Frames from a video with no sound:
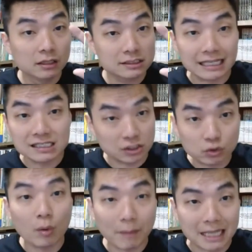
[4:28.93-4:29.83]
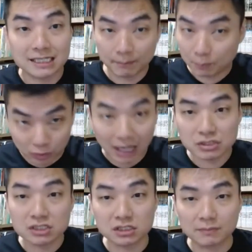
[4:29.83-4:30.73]
三十多八仙不
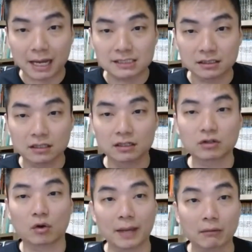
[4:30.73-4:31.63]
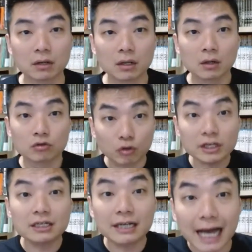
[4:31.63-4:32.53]
到四十八仙的人投票，
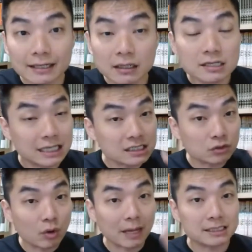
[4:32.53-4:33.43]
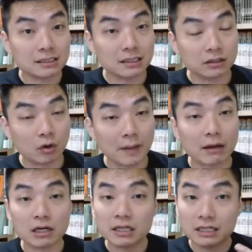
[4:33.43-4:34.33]
所以你看三十多八仙的人投
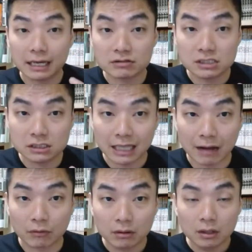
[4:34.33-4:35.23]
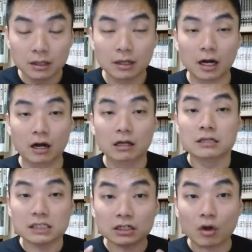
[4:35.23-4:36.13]
票，而且你要知道啊，
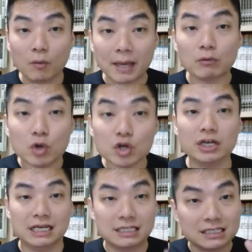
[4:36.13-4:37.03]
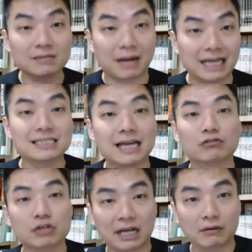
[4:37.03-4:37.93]
这个投票率已经是马来西
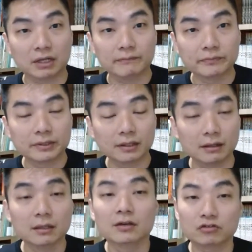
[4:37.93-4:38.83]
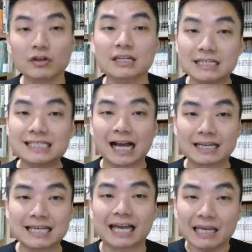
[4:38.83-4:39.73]
亚最高的啊，所以你
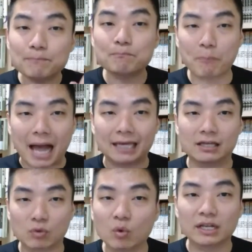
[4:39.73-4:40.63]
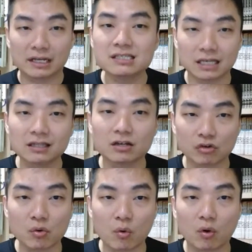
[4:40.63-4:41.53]
想一下，一百多年前的
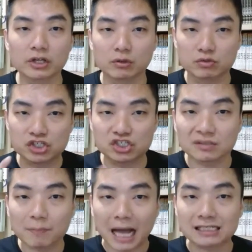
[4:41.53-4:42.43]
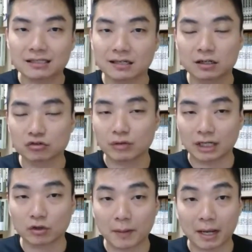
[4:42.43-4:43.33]
中国有十八仙的人出
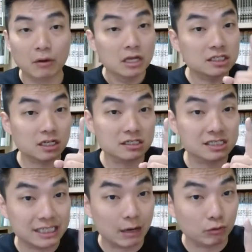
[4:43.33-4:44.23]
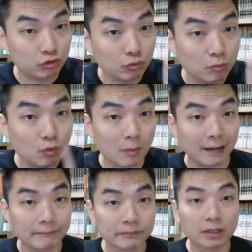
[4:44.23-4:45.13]
来投票，这是小数目
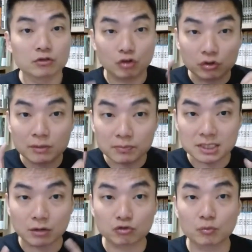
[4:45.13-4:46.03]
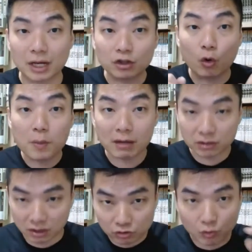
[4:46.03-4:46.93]
吗？绝对不小数目啊！投票
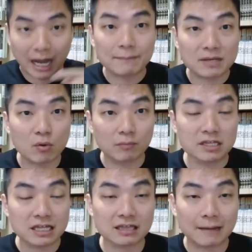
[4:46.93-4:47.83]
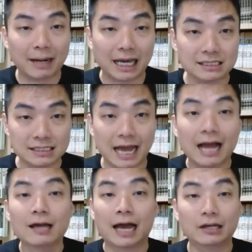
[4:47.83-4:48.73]
的人数还比我们现在马来西亚
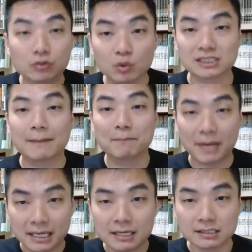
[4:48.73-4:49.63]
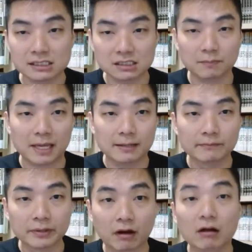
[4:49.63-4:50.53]
还多三倍四
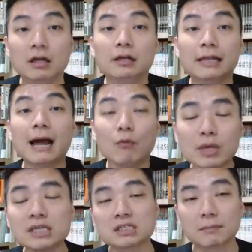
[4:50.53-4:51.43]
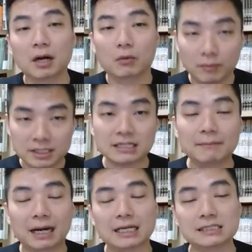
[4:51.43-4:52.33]
倍哦。那为什么我们先
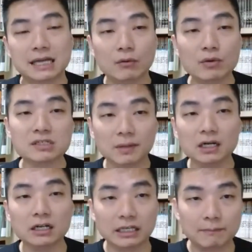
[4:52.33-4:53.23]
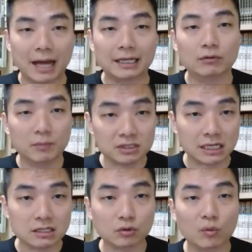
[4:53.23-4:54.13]
讲马来西亚？为什么二零一八年我们有
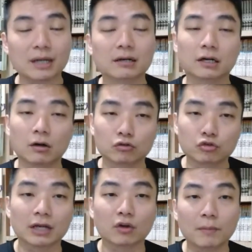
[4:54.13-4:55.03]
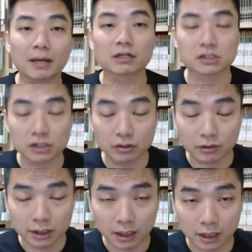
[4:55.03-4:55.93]
三千多万的人口出来投票的只
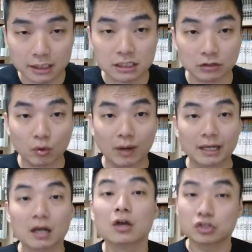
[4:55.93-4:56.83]
有呃一千多万？